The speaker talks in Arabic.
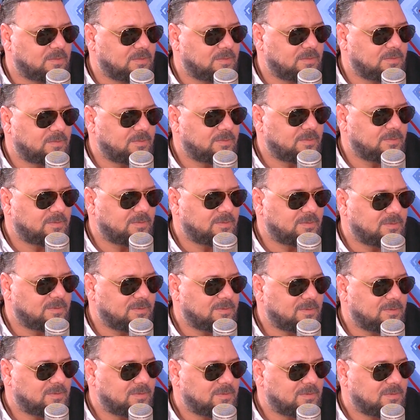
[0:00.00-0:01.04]
غير الشعبيه
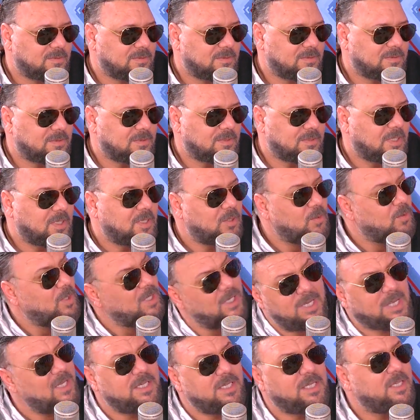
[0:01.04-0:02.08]
تتحمس باش تصورها
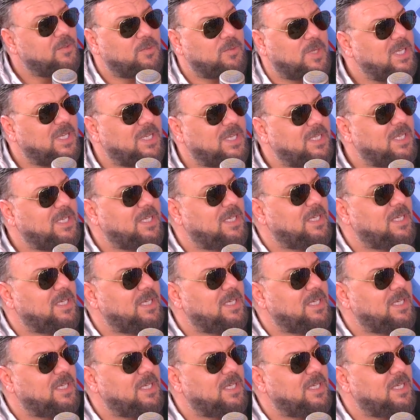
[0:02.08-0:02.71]
والله ليه والله ليه